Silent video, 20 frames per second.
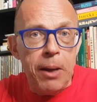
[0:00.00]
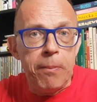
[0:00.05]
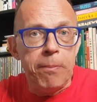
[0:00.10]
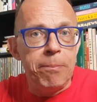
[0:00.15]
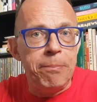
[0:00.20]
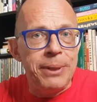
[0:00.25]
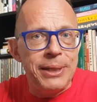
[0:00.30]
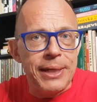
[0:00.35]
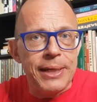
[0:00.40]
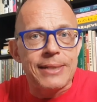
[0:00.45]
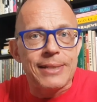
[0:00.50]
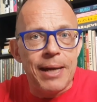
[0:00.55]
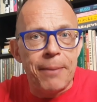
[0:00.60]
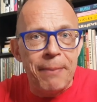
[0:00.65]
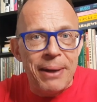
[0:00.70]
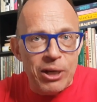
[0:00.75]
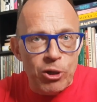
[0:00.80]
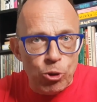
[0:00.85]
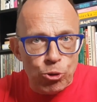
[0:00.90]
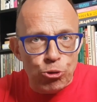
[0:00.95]
Mnie
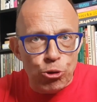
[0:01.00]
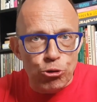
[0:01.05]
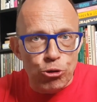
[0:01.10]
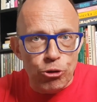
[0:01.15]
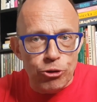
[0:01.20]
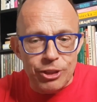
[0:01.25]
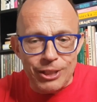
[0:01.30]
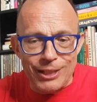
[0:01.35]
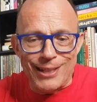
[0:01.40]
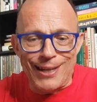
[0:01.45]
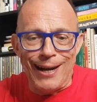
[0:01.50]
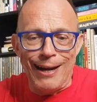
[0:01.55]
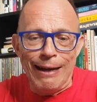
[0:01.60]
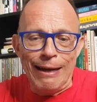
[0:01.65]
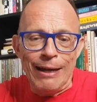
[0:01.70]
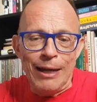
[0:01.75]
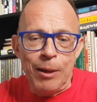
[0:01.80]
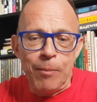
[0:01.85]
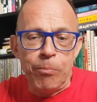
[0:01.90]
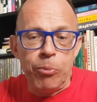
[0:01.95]
samego to dotyka,
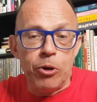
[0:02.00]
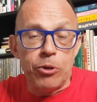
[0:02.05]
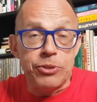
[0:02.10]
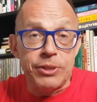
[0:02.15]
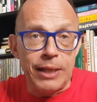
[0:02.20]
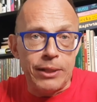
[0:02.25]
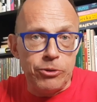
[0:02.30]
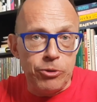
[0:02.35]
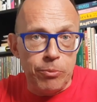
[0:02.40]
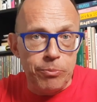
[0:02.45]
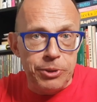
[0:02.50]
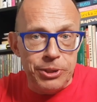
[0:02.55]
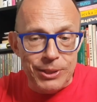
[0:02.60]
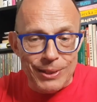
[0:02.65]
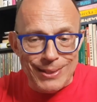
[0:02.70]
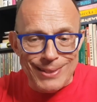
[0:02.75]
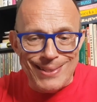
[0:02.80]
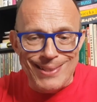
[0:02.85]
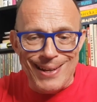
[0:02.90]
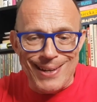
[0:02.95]
bo ostatnio mi
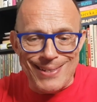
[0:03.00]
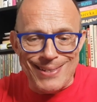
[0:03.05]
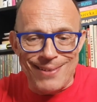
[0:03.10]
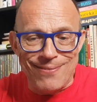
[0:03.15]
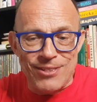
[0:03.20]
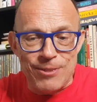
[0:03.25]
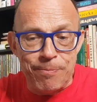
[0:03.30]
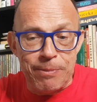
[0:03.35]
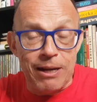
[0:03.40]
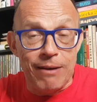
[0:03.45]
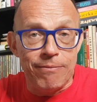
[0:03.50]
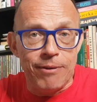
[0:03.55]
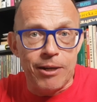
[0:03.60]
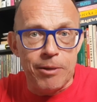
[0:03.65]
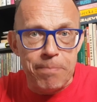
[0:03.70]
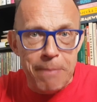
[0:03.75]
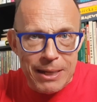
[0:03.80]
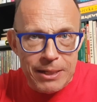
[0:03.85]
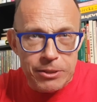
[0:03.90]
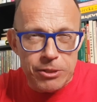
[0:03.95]
się zdarza w
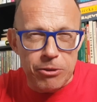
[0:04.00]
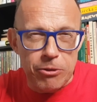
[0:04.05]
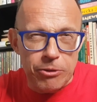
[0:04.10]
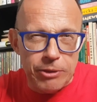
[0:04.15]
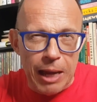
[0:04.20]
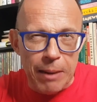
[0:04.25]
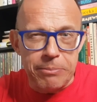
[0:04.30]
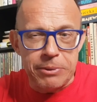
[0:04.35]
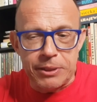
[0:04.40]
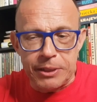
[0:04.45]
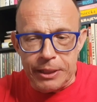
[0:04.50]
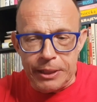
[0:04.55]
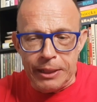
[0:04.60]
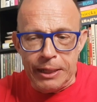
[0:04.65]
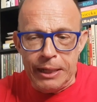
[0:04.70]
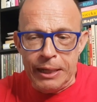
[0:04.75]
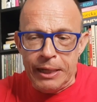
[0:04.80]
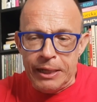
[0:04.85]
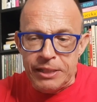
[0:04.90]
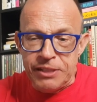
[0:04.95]
sprawach męsko-damskich,
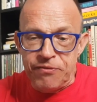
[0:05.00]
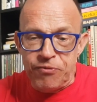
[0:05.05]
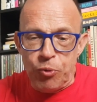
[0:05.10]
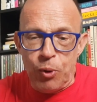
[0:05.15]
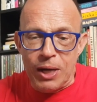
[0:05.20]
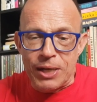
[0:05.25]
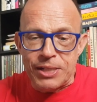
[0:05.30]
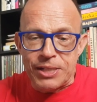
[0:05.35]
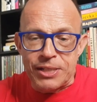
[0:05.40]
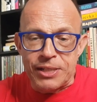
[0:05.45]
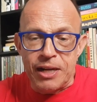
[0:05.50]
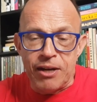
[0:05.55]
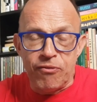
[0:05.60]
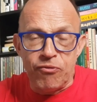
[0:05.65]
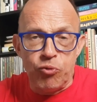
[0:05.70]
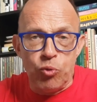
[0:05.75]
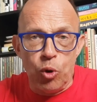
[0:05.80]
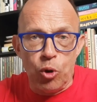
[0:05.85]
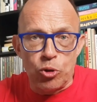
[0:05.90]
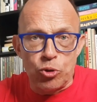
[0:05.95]
zwłaszcza
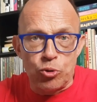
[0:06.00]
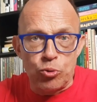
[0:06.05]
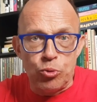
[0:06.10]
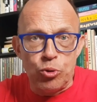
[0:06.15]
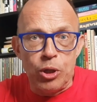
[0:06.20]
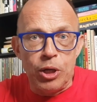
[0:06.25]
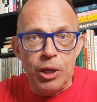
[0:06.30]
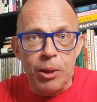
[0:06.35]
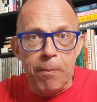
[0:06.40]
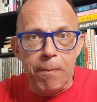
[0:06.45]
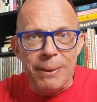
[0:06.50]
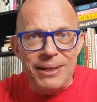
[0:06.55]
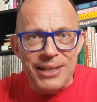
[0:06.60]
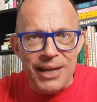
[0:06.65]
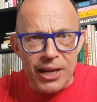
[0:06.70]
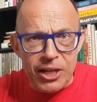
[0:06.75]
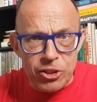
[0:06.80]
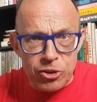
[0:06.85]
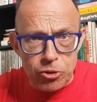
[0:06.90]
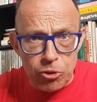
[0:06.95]
w łożu
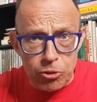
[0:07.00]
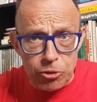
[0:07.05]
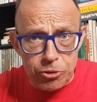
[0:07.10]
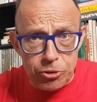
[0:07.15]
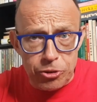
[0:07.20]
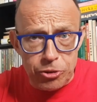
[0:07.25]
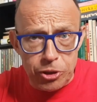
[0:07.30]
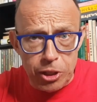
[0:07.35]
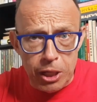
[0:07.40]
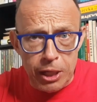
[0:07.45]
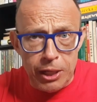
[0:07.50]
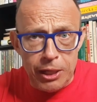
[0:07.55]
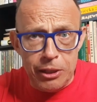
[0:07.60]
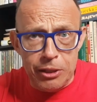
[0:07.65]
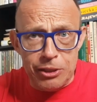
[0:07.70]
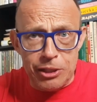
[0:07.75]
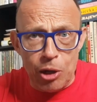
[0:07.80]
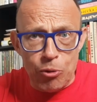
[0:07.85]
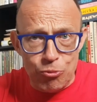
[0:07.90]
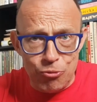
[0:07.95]
mniejszość,
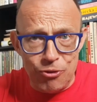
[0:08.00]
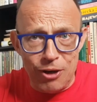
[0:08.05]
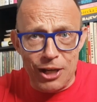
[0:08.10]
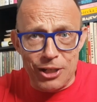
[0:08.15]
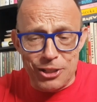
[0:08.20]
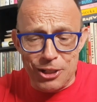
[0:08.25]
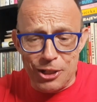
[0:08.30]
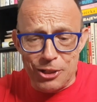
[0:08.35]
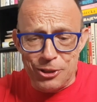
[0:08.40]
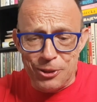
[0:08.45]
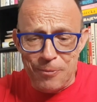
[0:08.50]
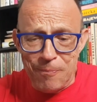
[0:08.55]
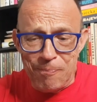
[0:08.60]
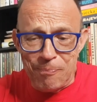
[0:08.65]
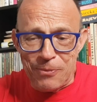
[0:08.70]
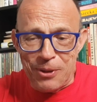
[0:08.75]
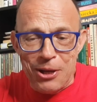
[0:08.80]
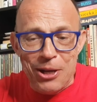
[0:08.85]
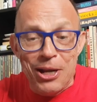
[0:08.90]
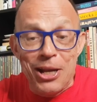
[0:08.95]
zauważać.
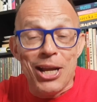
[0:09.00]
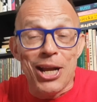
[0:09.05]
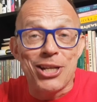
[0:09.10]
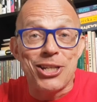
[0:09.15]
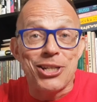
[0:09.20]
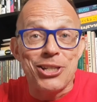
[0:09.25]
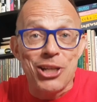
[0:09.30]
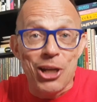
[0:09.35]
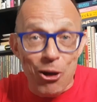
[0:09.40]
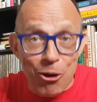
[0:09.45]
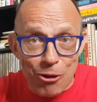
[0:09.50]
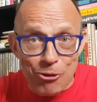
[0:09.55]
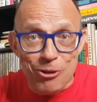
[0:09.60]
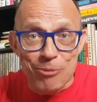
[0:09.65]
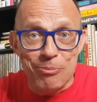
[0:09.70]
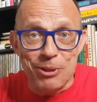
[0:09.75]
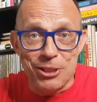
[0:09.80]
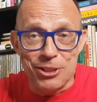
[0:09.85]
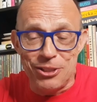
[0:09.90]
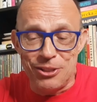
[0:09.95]
Lecz nie o
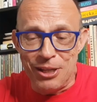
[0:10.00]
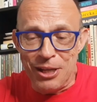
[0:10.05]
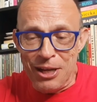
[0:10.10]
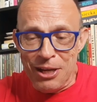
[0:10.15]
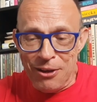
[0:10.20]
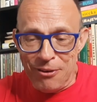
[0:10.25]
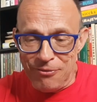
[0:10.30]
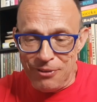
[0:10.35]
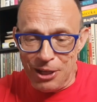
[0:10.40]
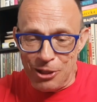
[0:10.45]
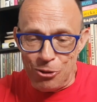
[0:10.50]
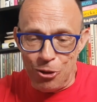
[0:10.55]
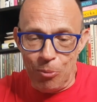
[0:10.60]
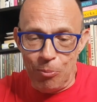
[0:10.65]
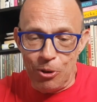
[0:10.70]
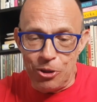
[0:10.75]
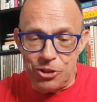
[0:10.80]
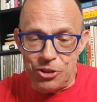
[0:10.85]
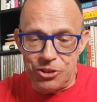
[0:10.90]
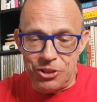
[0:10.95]
tym jest
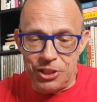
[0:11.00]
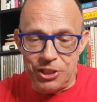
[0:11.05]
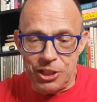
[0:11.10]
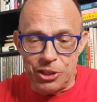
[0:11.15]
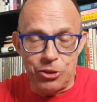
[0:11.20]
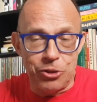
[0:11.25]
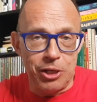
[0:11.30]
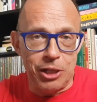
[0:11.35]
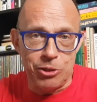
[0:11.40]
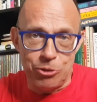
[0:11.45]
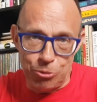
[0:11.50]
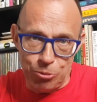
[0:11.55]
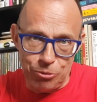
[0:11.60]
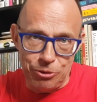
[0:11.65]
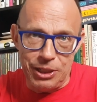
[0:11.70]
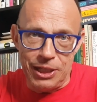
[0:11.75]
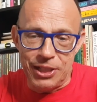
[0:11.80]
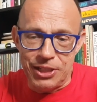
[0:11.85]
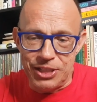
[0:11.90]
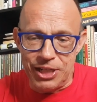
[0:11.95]
wiadomość, że się coraz
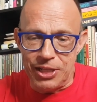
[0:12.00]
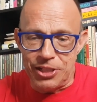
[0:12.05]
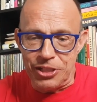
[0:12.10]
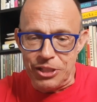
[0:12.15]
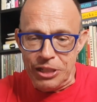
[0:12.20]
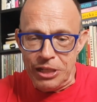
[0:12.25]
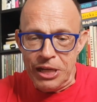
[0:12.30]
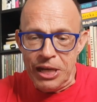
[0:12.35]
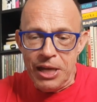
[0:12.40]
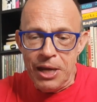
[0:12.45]
trudniej grzeszy.